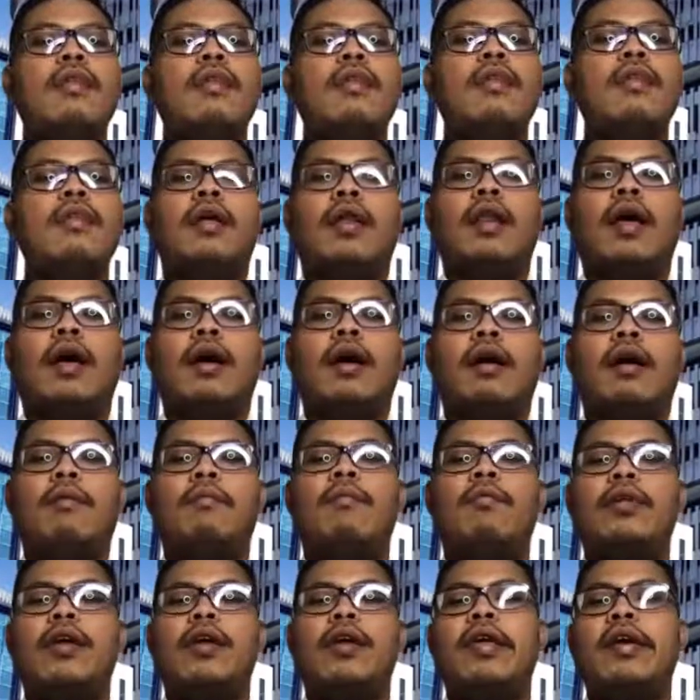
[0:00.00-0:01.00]
Nah,
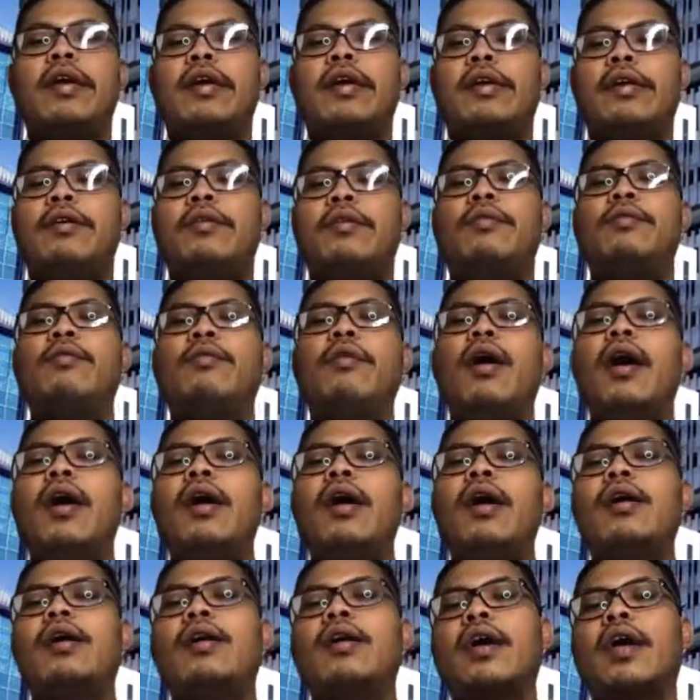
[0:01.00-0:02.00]
kemudian yang kedua,
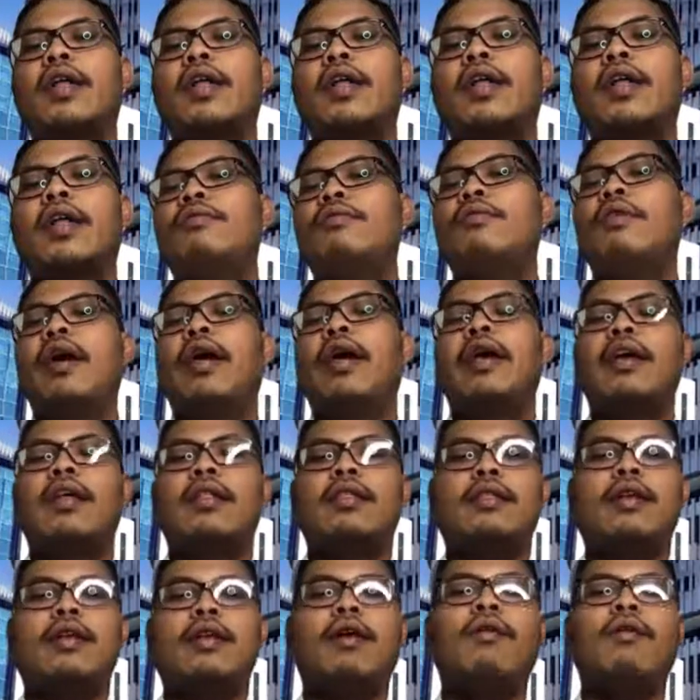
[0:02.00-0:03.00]
kita juga
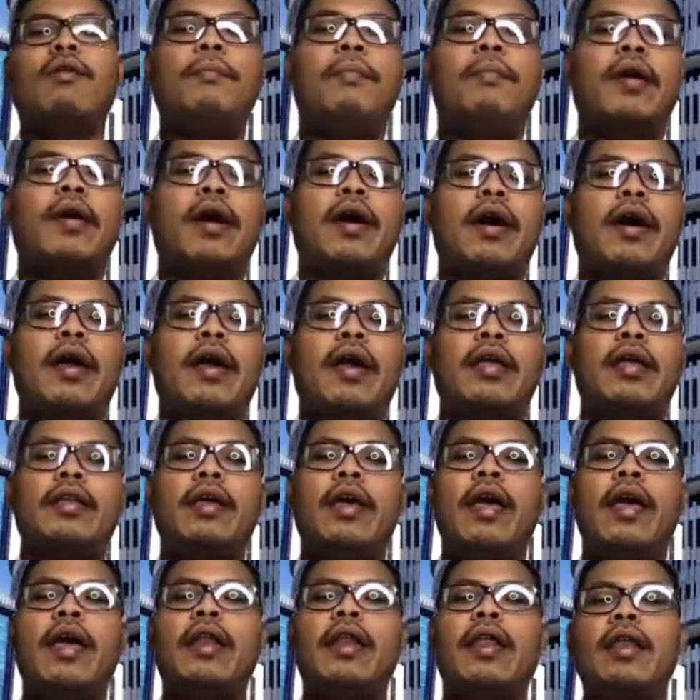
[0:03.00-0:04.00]
ingin tahu apakah
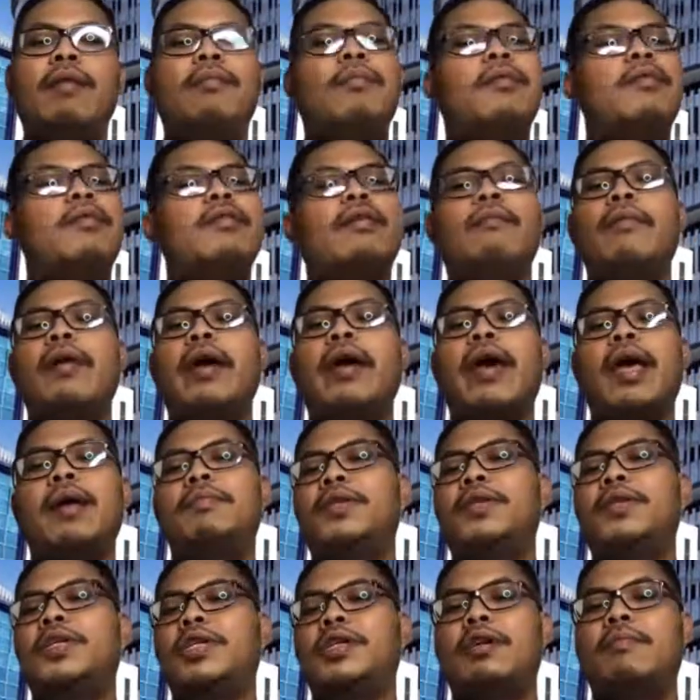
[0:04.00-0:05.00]
IDN e ini bisa
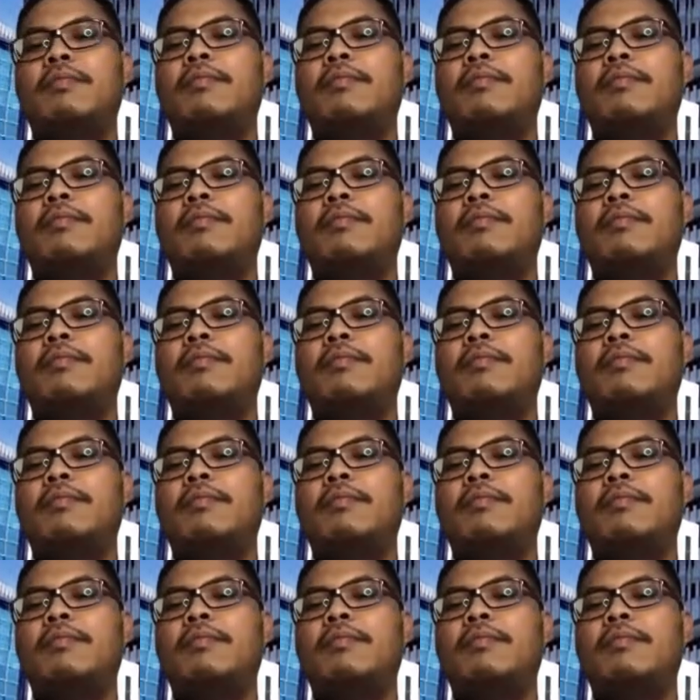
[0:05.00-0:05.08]
mengcapture,